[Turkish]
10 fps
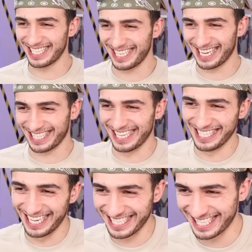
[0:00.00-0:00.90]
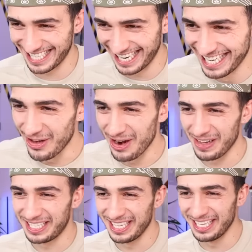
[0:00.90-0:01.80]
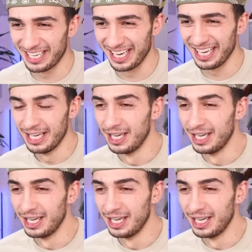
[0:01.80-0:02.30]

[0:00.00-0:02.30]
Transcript: nasıl saklandı arkasına. Göremezsin ki.